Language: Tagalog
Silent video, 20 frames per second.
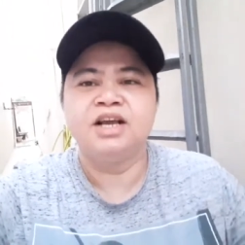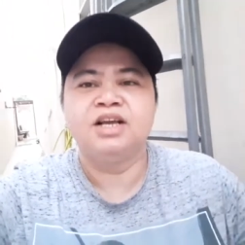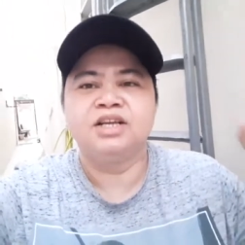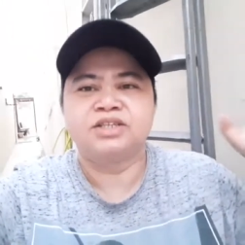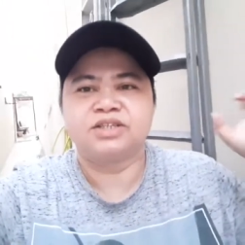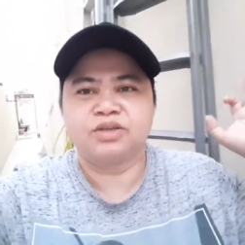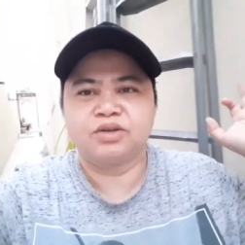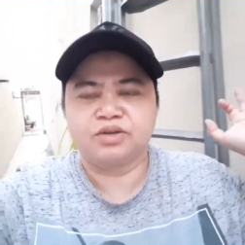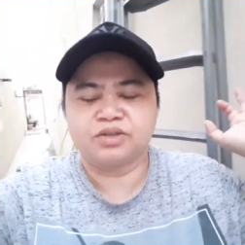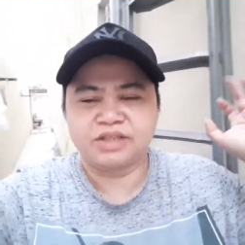
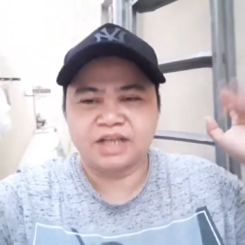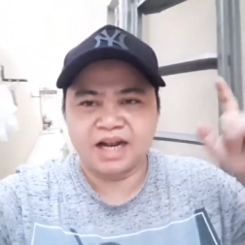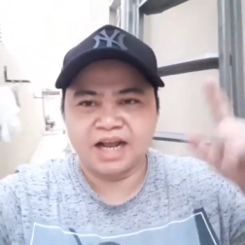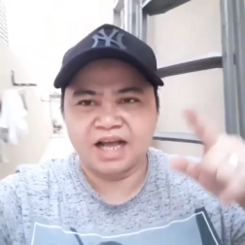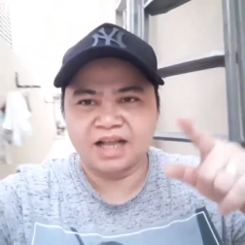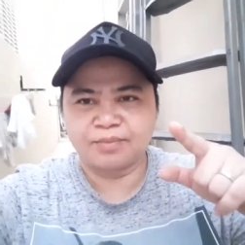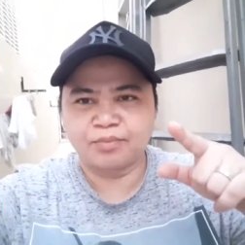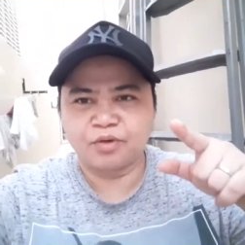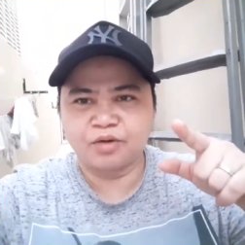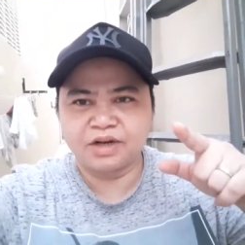So sa
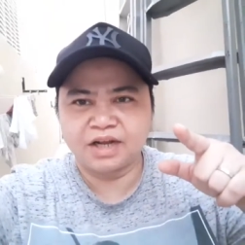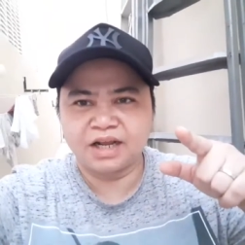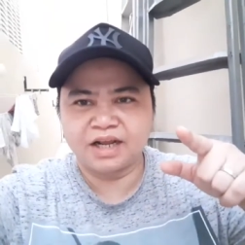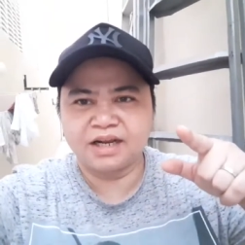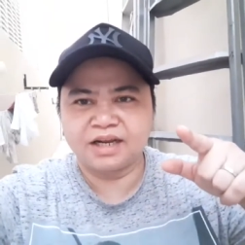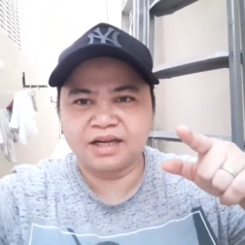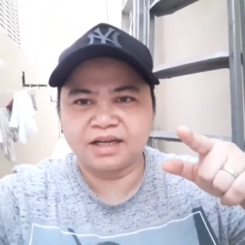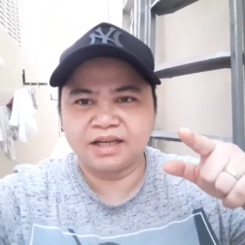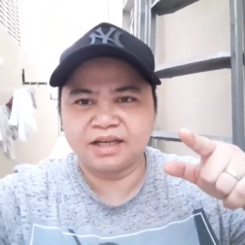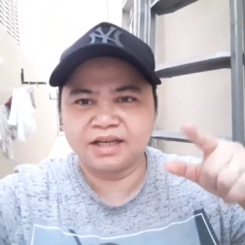lahat po
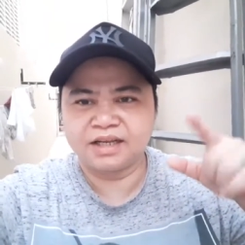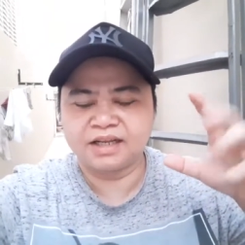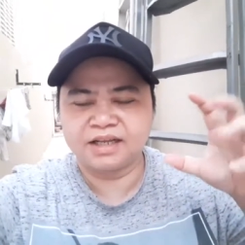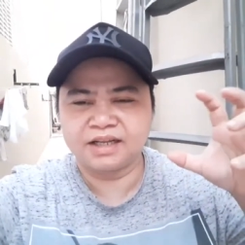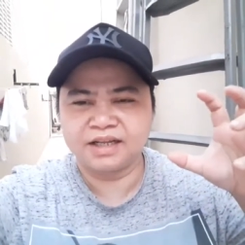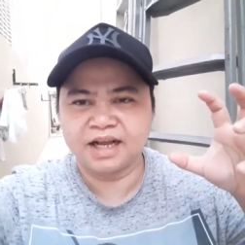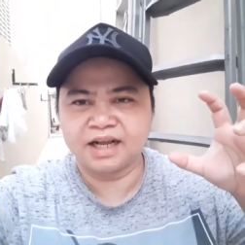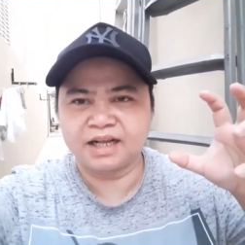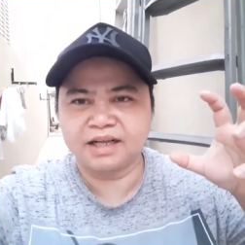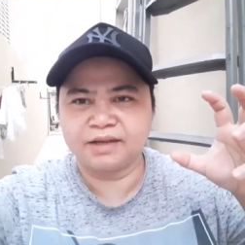na
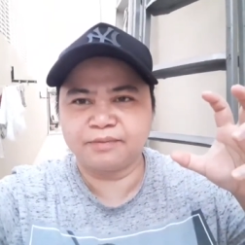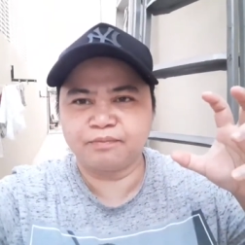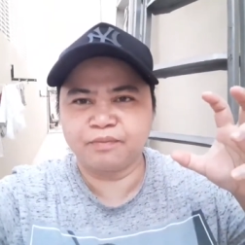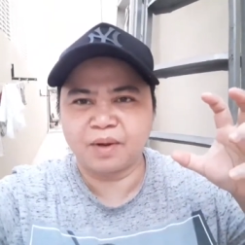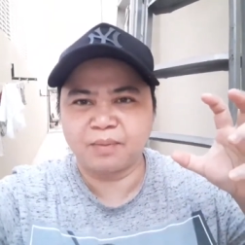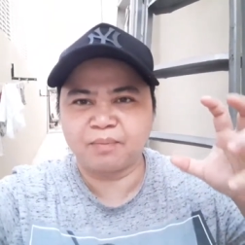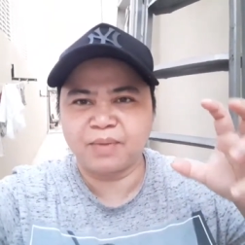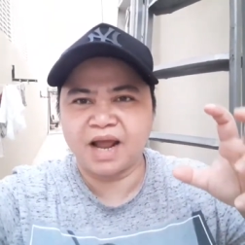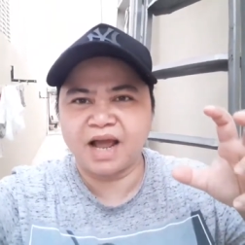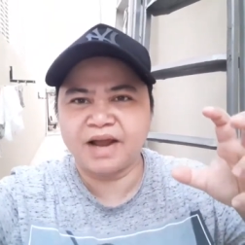
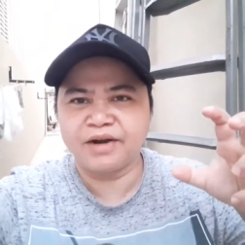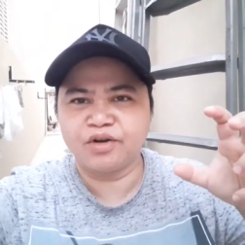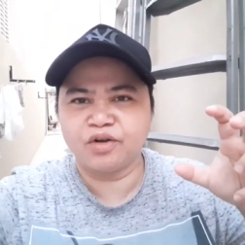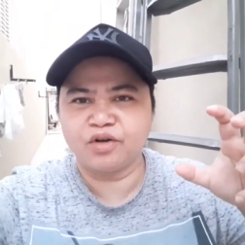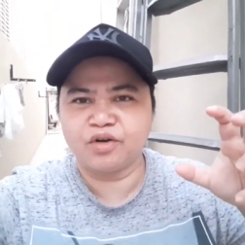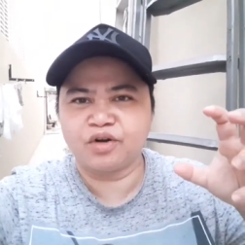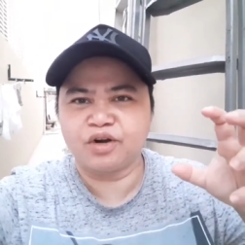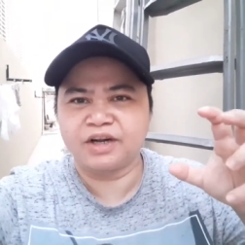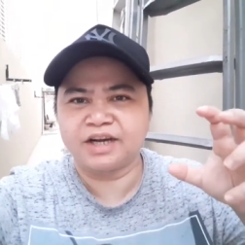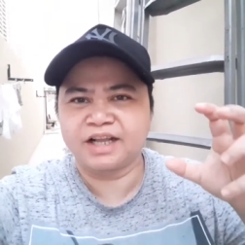nagpaplano
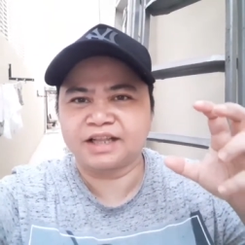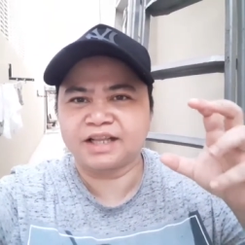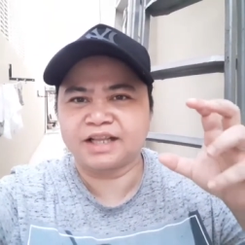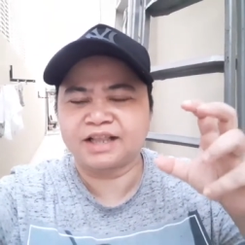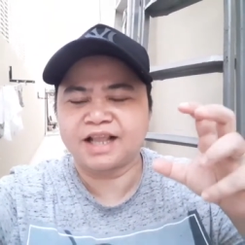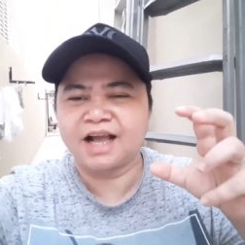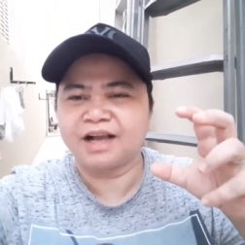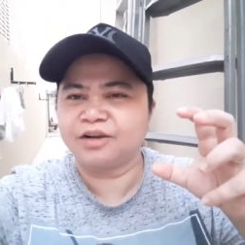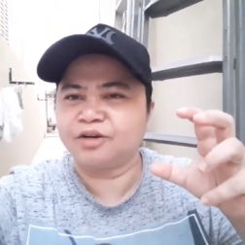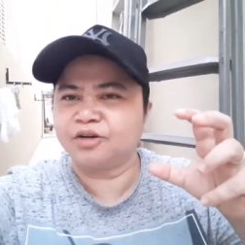or
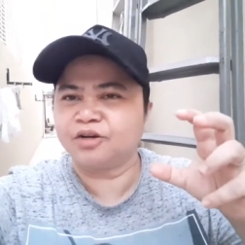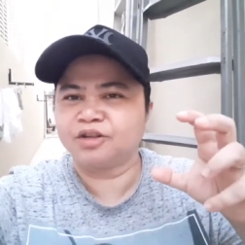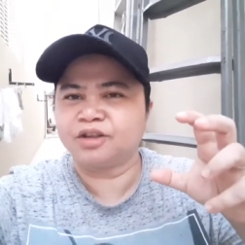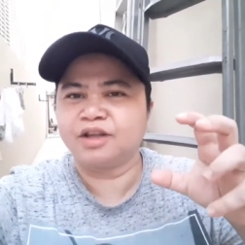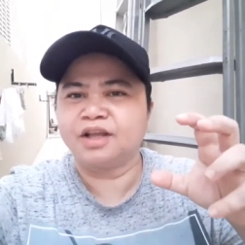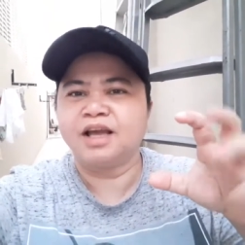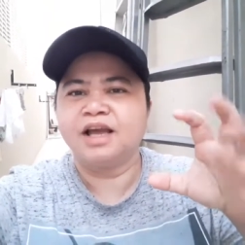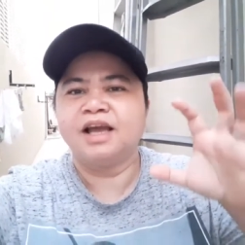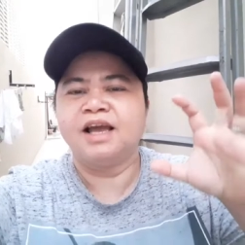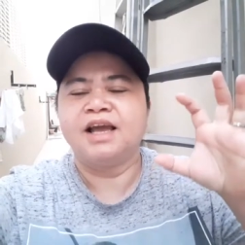natatakot,
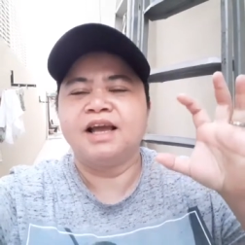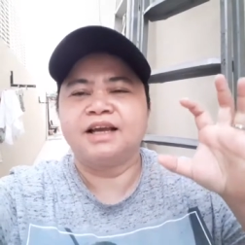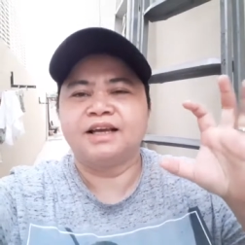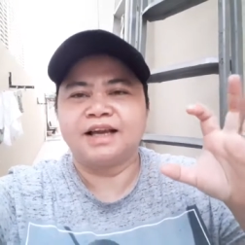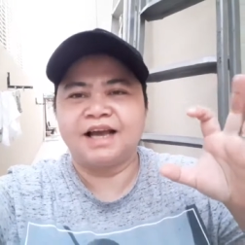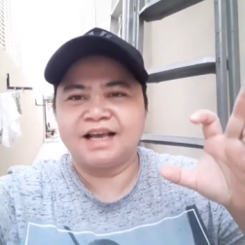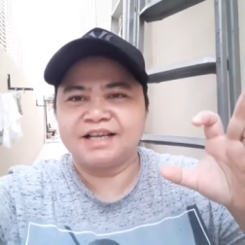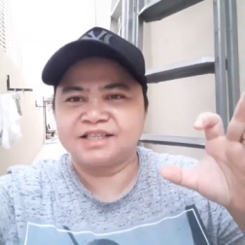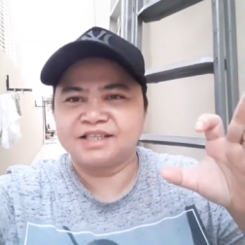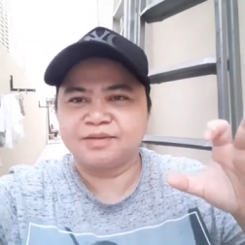
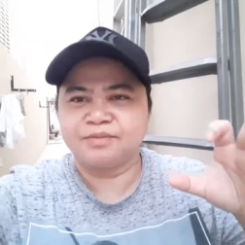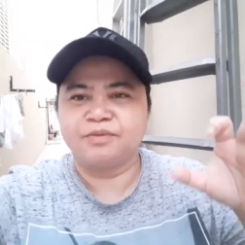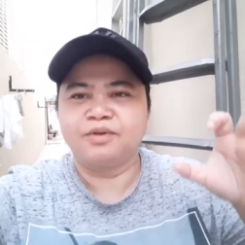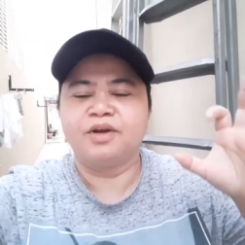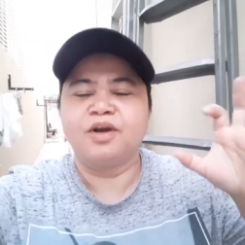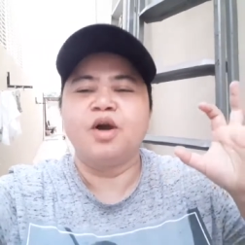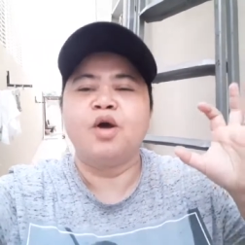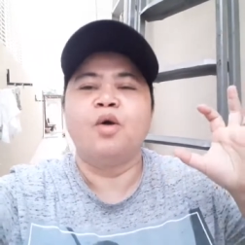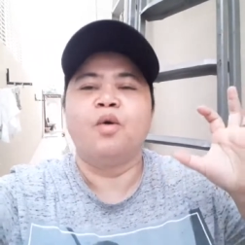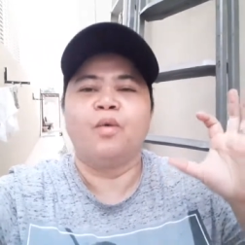guys,
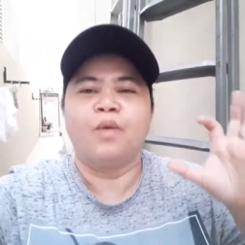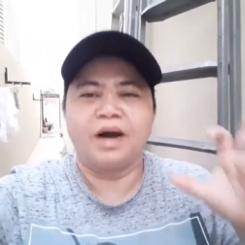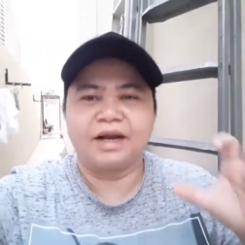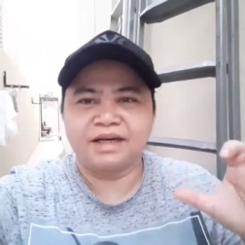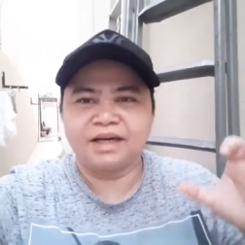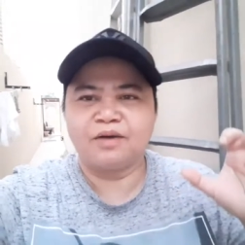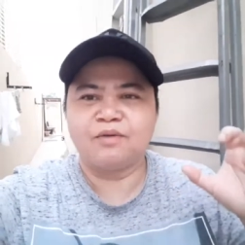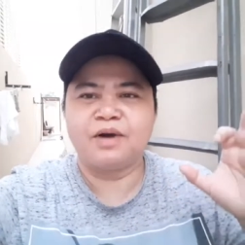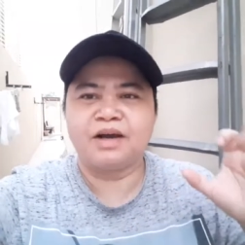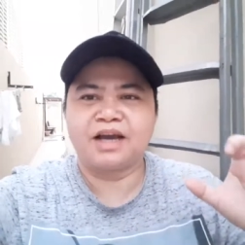wag
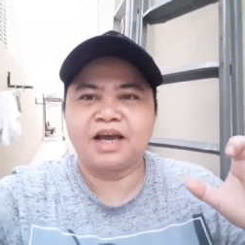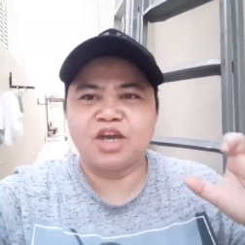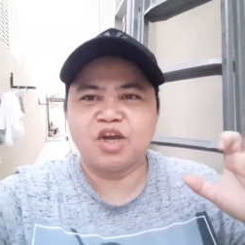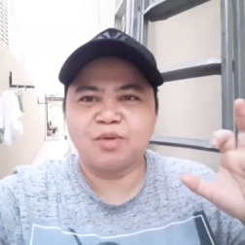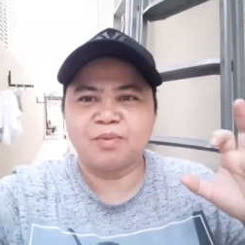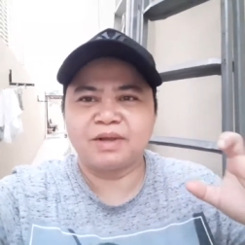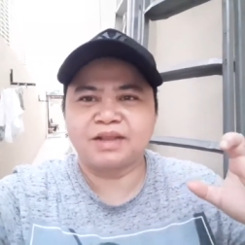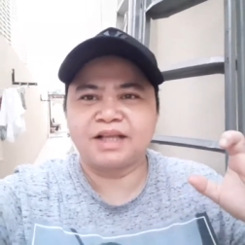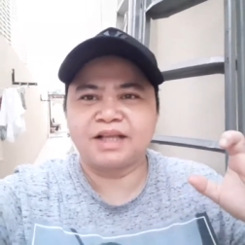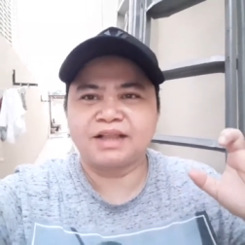na wag
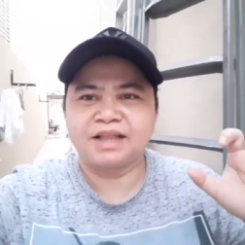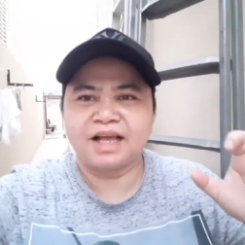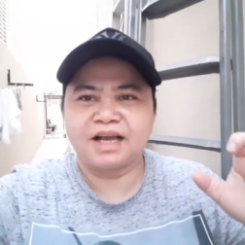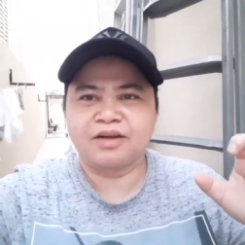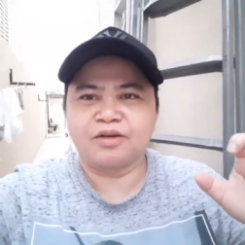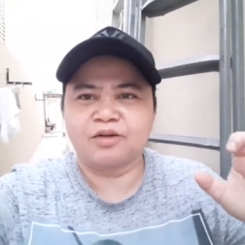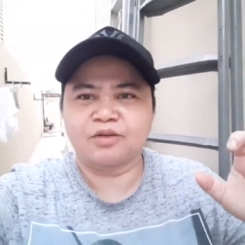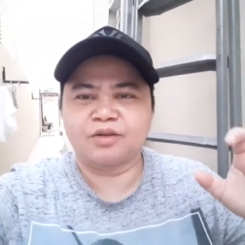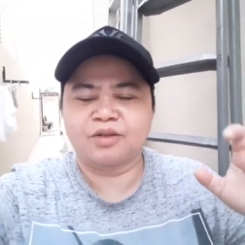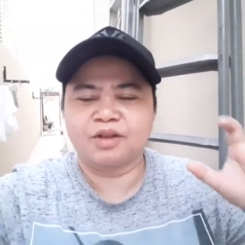kayong
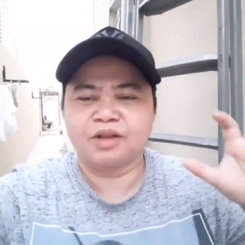matatakot